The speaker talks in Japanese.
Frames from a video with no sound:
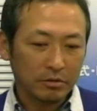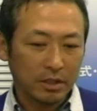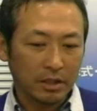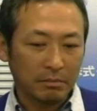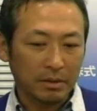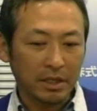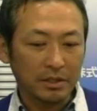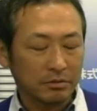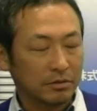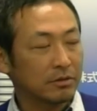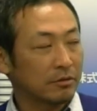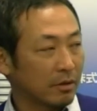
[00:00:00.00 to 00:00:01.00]
たバー油っ
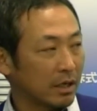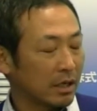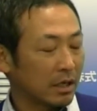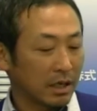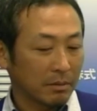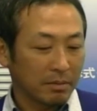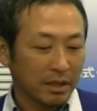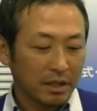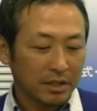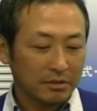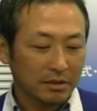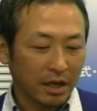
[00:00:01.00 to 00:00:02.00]
ていうのは、はい、あれ
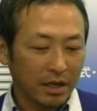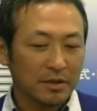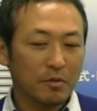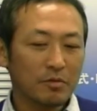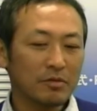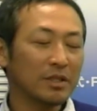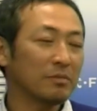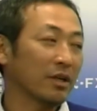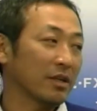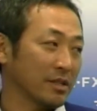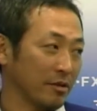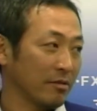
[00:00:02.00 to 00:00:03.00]
バー油配合クリームなんですよ、う